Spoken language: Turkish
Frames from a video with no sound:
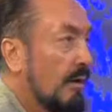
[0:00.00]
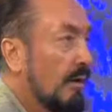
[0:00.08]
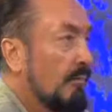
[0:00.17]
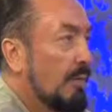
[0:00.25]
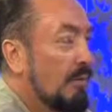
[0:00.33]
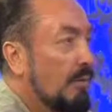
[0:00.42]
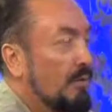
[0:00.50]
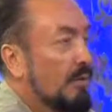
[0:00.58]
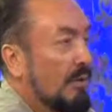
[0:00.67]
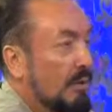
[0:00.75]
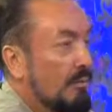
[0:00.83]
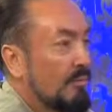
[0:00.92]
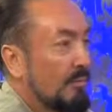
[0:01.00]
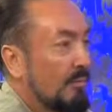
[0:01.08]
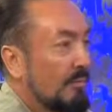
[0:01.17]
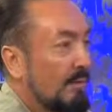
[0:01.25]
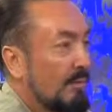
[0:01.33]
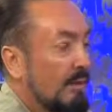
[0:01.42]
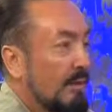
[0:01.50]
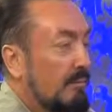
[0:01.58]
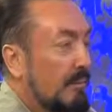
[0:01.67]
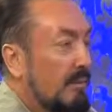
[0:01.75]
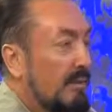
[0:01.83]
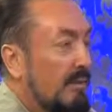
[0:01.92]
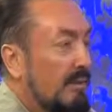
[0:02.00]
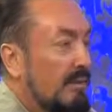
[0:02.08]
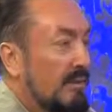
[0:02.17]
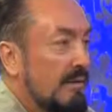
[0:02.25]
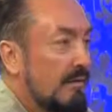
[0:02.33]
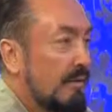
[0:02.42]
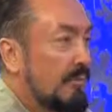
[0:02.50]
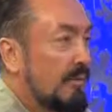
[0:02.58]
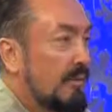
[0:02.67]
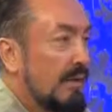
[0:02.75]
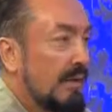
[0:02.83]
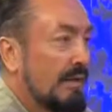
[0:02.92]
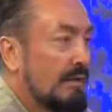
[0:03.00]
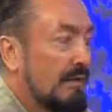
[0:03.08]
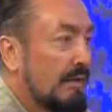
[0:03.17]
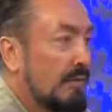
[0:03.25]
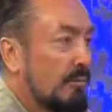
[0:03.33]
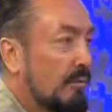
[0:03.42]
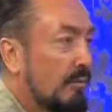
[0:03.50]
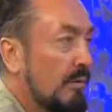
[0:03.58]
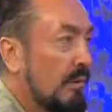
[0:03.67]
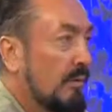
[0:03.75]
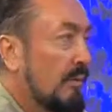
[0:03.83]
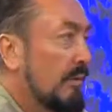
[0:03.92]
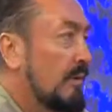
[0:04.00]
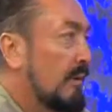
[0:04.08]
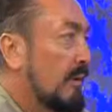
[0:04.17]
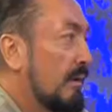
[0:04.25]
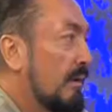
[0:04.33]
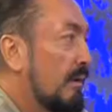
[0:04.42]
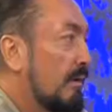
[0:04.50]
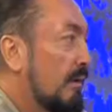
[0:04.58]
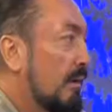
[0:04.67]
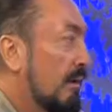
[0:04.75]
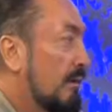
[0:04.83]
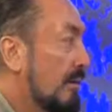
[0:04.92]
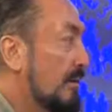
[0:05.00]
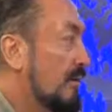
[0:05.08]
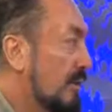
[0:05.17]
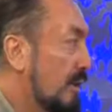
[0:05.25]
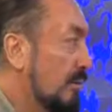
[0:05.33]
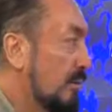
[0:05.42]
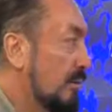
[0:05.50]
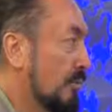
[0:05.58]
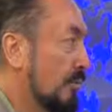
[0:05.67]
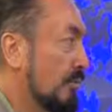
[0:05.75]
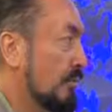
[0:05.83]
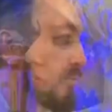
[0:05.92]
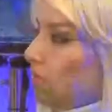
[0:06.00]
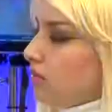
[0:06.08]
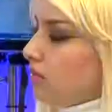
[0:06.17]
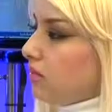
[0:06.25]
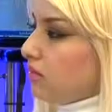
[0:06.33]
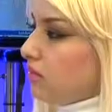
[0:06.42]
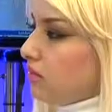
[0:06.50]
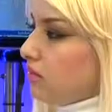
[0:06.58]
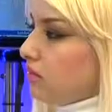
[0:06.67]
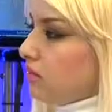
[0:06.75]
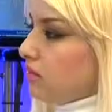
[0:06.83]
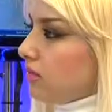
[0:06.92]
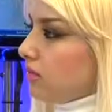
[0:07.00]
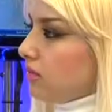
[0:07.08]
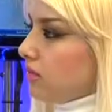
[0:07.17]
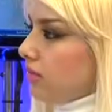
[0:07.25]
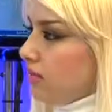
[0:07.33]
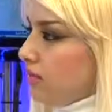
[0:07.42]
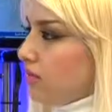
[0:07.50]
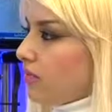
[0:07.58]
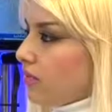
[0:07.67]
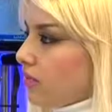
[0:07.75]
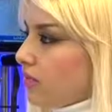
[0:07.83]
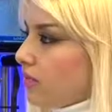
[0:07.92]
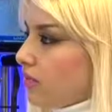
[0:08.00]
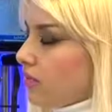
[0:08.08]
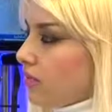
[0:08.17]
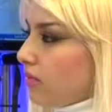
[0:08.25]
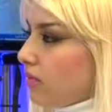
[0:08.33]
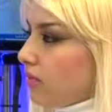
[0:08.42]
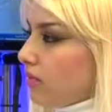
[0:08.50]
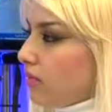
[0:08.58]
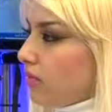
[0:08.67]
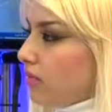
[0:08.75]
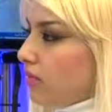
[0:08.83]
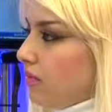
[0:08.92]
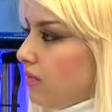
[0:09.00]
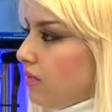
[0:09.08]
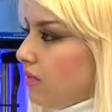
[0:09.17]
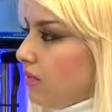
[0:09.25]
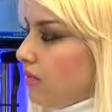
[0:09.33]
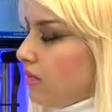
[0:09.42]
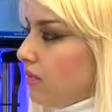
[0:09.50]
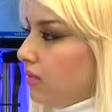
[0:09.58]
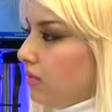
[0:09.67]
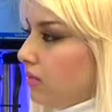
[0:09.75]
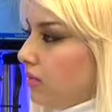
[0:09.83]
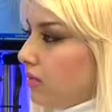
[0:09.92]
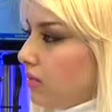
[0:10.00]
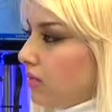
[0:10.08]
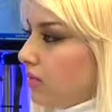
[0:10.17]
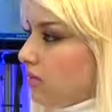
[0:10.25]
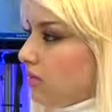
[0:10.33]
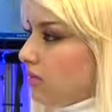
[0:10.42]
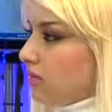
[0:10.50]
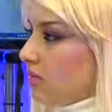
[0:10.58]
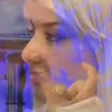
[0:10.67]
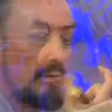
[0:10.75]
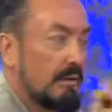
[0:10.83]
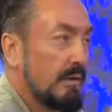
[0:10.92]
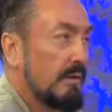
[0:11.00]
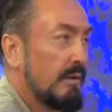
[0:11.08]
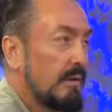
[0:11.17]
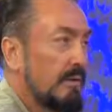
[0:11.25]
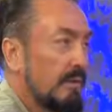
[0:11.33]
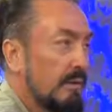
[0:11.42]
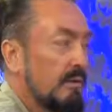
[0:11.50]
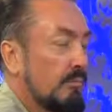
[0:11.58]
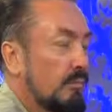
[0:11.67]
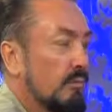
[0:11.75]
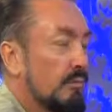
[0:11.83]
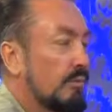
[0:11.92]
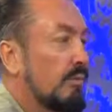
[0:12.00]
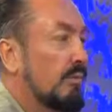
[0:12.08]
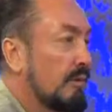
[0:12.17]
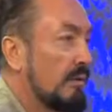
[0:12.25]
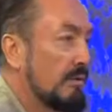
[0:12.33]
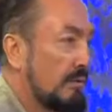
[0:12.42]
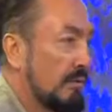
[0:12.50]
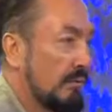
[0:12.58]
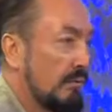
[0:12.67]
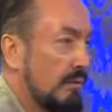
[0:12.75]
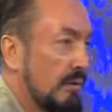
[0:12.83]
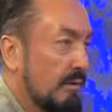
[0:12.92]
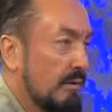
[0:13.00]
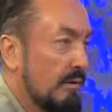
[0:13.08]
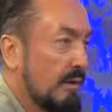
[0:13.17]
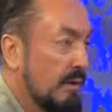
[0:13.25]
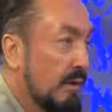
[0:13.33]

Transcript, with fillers: Ama kuru kavruklar tabii. Yani birbirinden zevk almıyorlar, hmm. etkilenmiyorlar. E, Allah içlerini kurutmuş evet, oluyor. Evet. E, kadın tabii bu bu duruma çok isyan ediyor, çok öfkeleniyor. Yani ayrılıkların birçoğunun kökeninde aslında bu vardır.